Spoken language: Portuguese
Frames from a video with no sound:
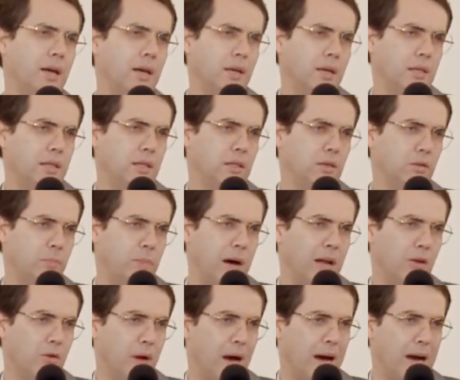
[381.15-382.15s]
e o
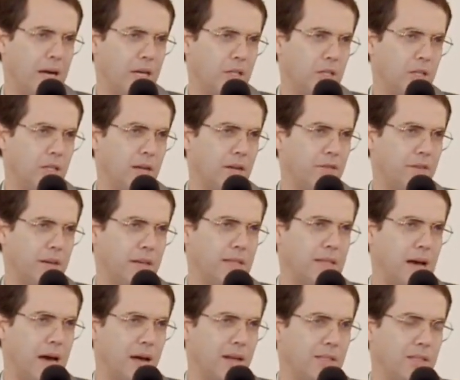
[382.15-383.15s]
baluarte da
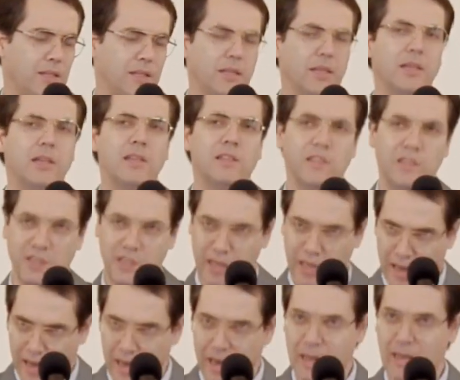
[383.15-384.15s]
verdade, se
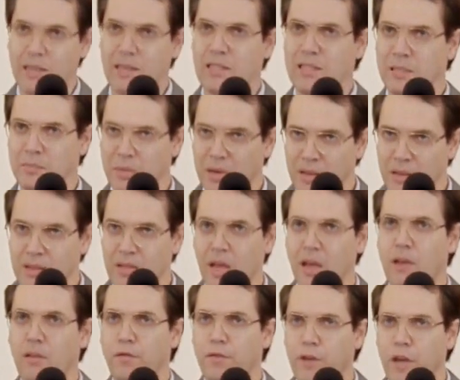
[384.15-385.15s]
ela se
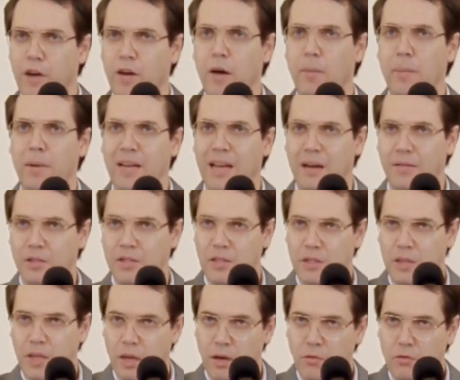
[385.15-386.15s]
mantém fiel à palavra de
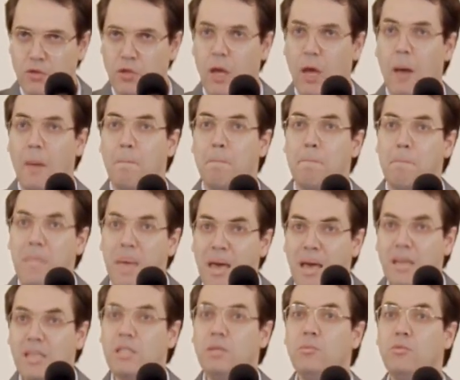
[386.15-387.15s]
Deus,
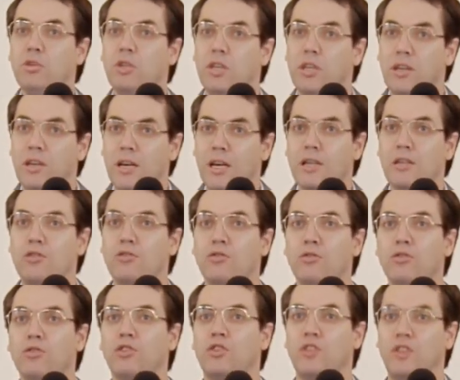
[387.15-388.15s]
mesmo que
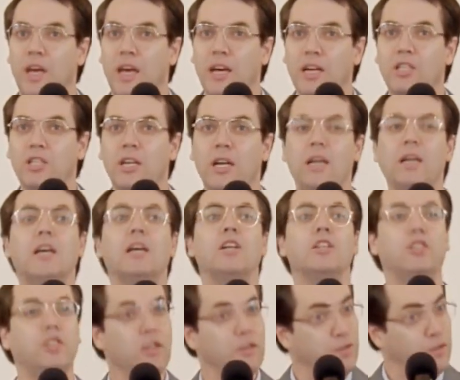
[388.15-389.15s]
isso seja
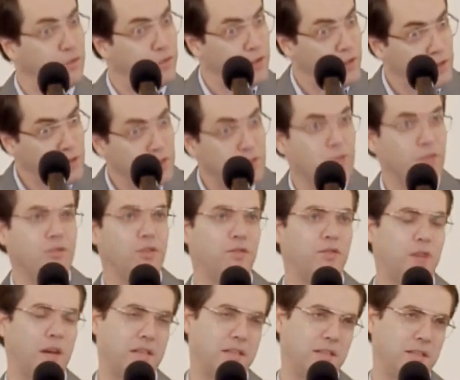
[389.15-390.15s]
difícil de
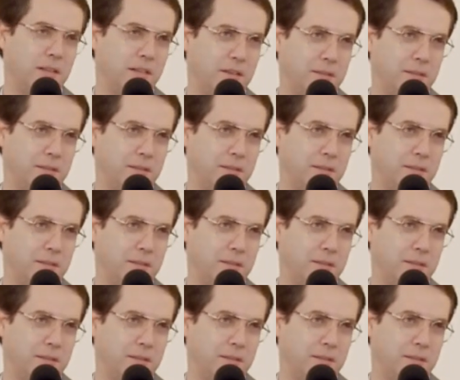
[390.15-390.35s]
fazer.